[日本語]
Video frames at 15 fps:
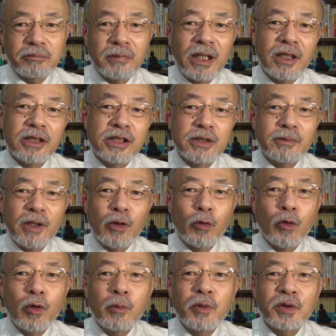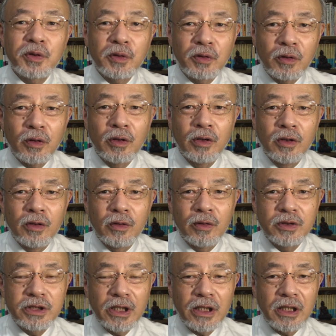まあ一番大元の
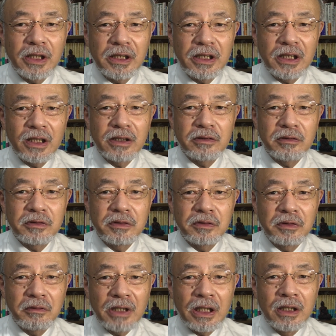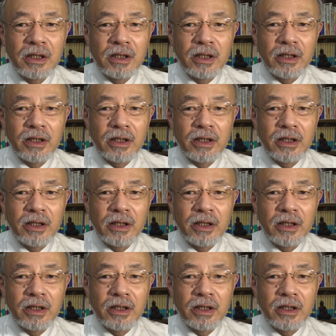世界観というのは、